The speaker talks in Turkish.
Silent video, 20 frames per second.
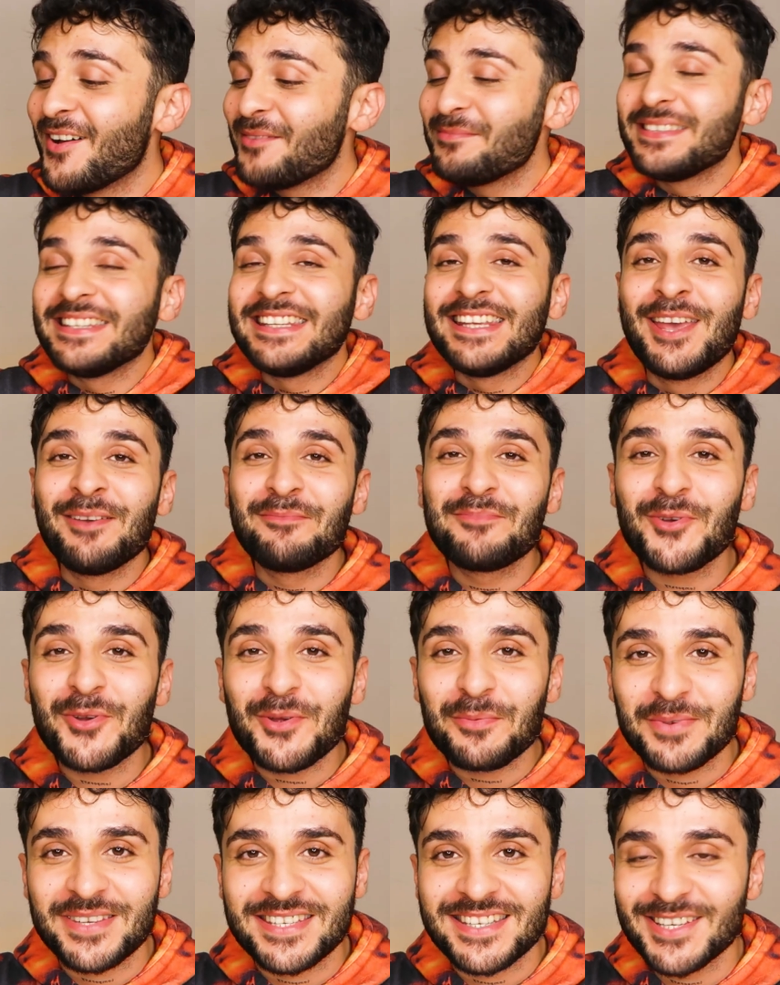Abi niye
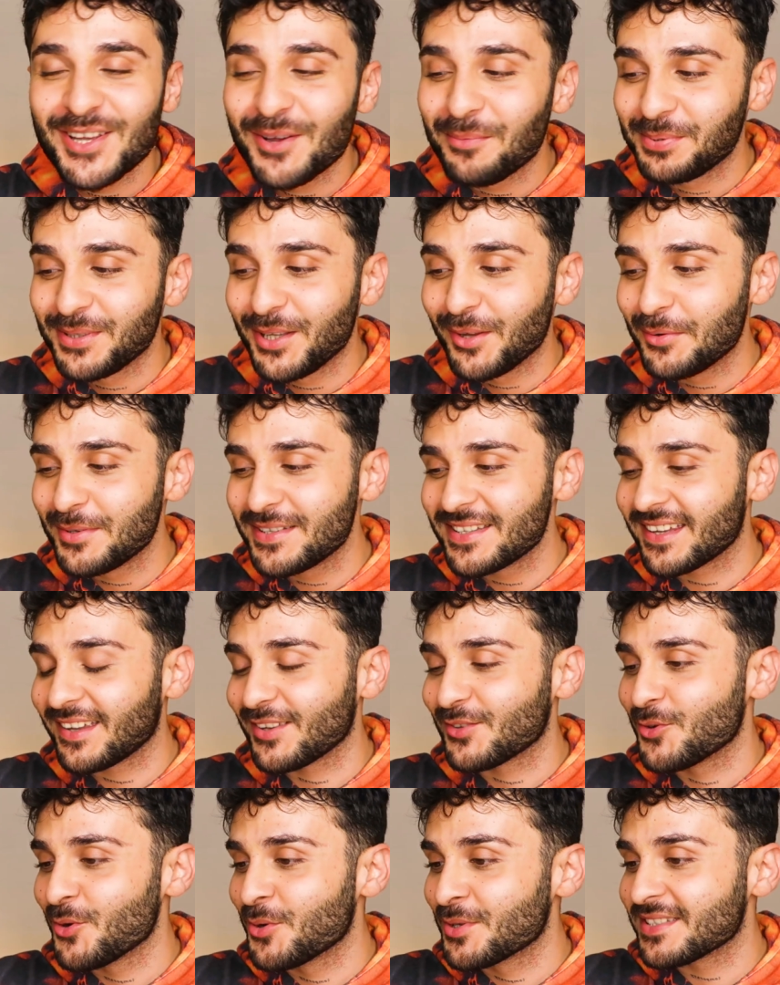böyle bir şey yapılabilir
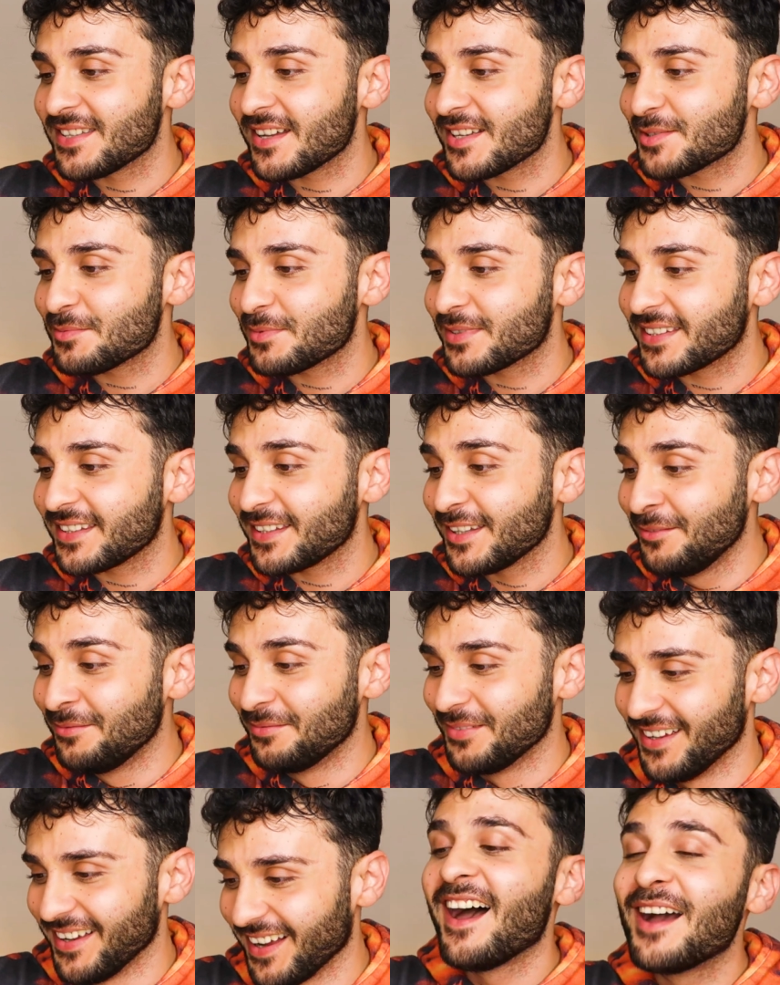ki? Çok saçma değil
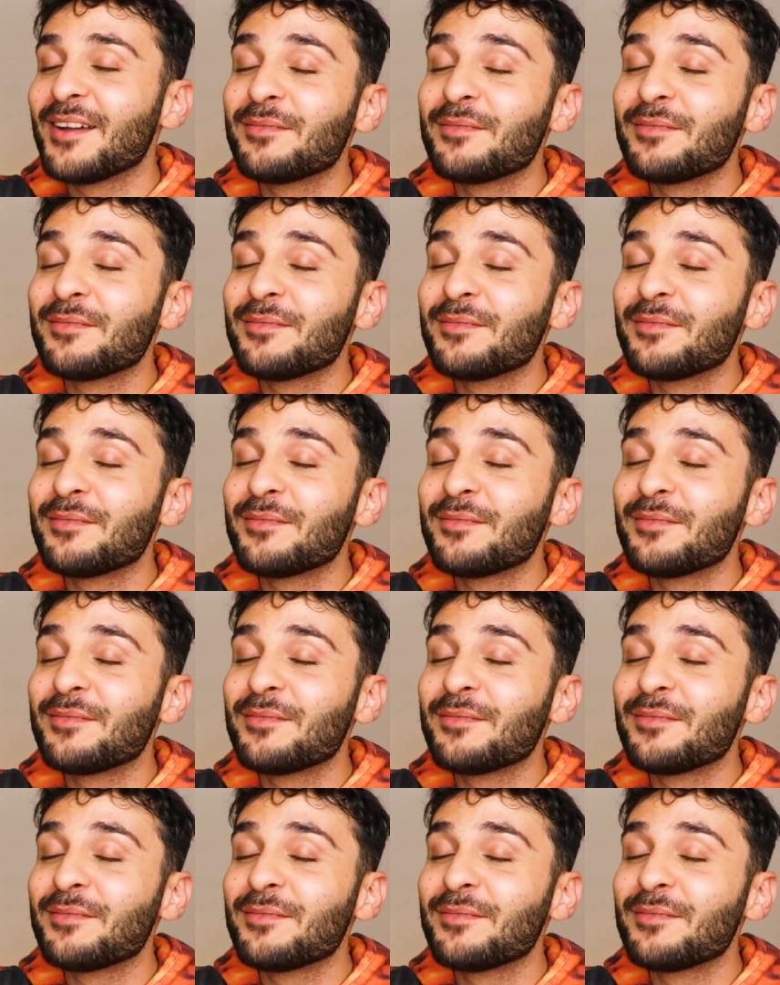mi?